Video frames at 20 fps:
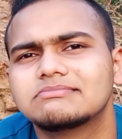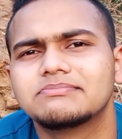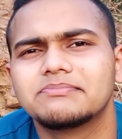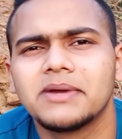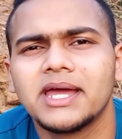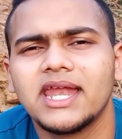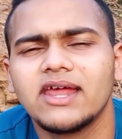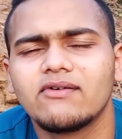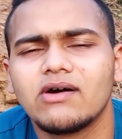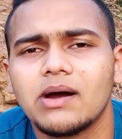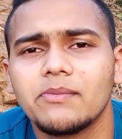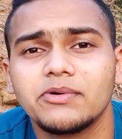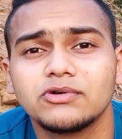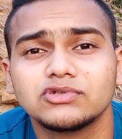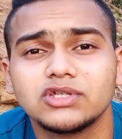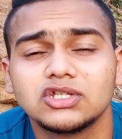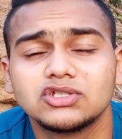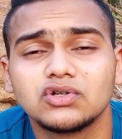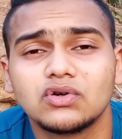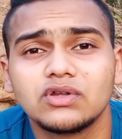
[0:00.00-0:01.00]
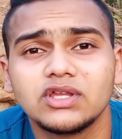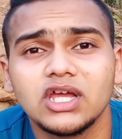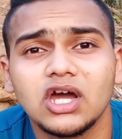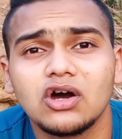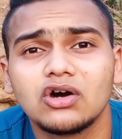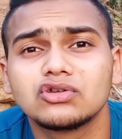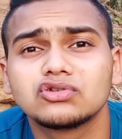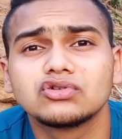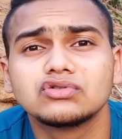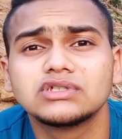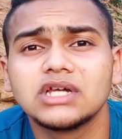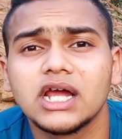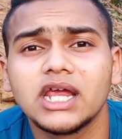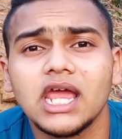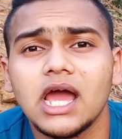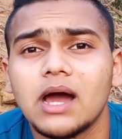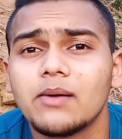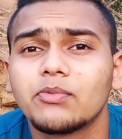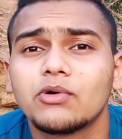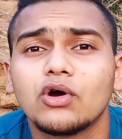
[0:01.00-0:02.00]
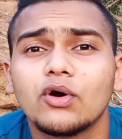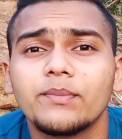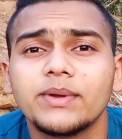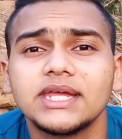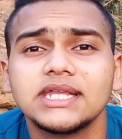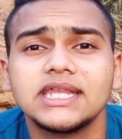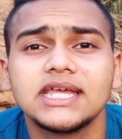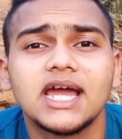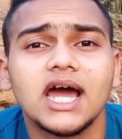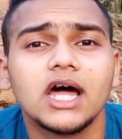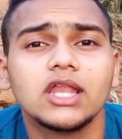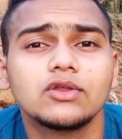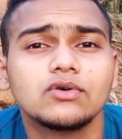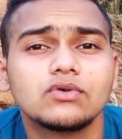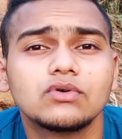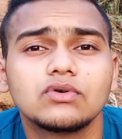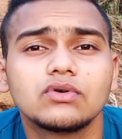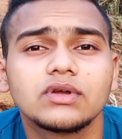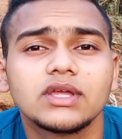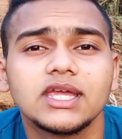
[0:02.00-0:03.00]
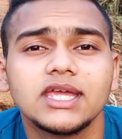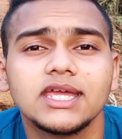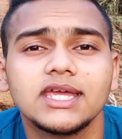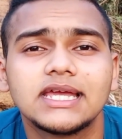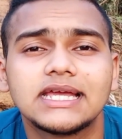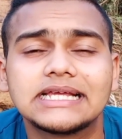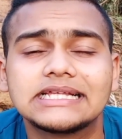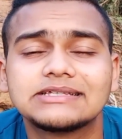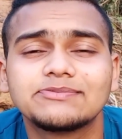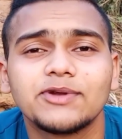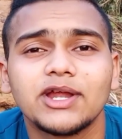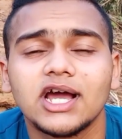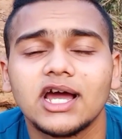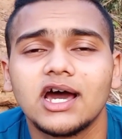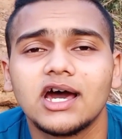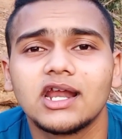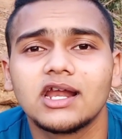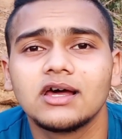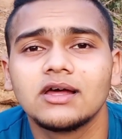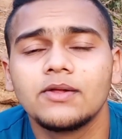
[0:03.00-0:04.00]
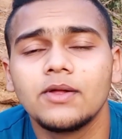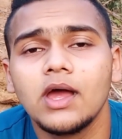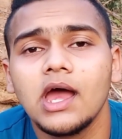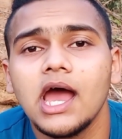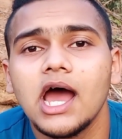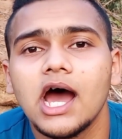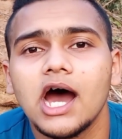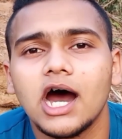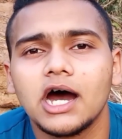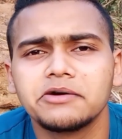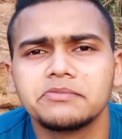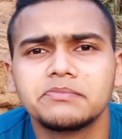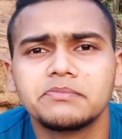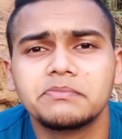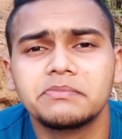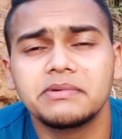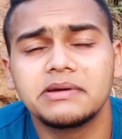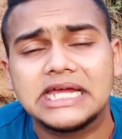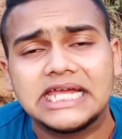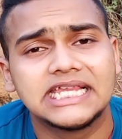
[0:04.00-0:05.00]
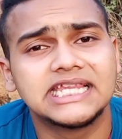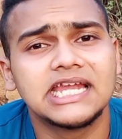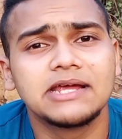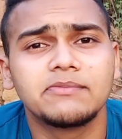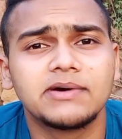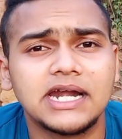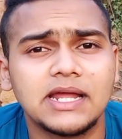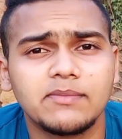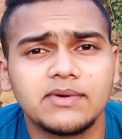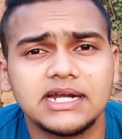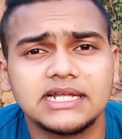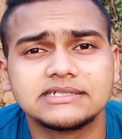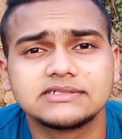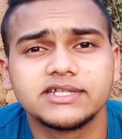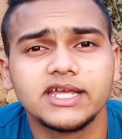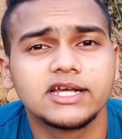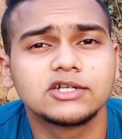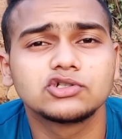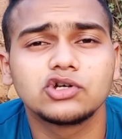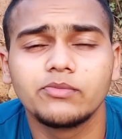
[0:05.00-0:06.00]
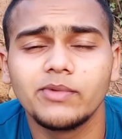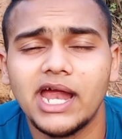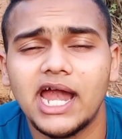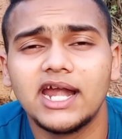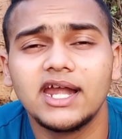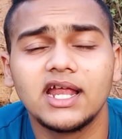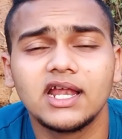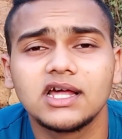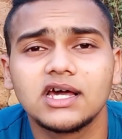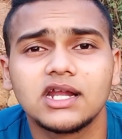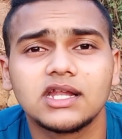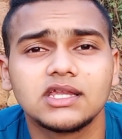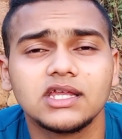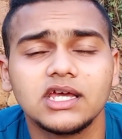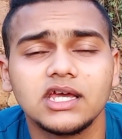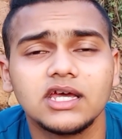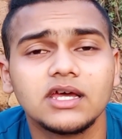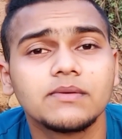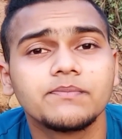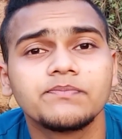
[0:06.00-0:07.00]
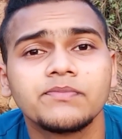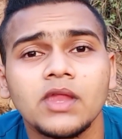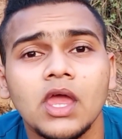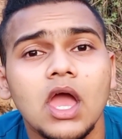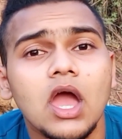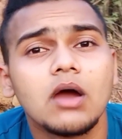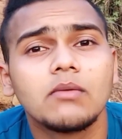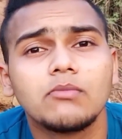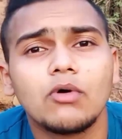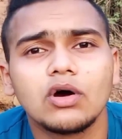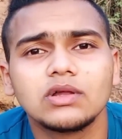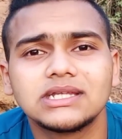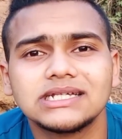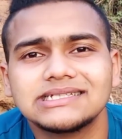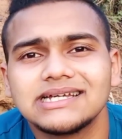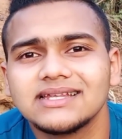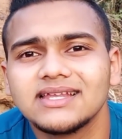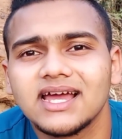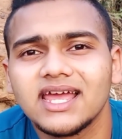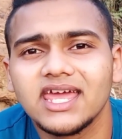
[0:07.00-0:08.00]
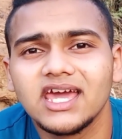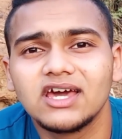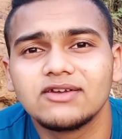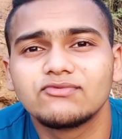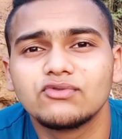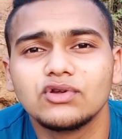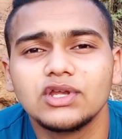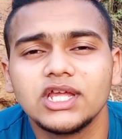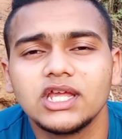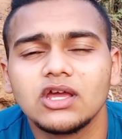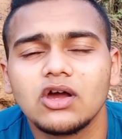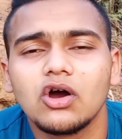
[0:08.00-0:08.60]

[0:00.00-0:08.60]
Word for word: मैंने वहाँ पे उसे छोड़ दिया और सोचा कि आपको भी दिखा दूँ कि किस प्रकार हम इतने बड़े बड़े स्नैक्स को भी हैंडल करते हैं बहुत ही ज़्यादा केयरफुली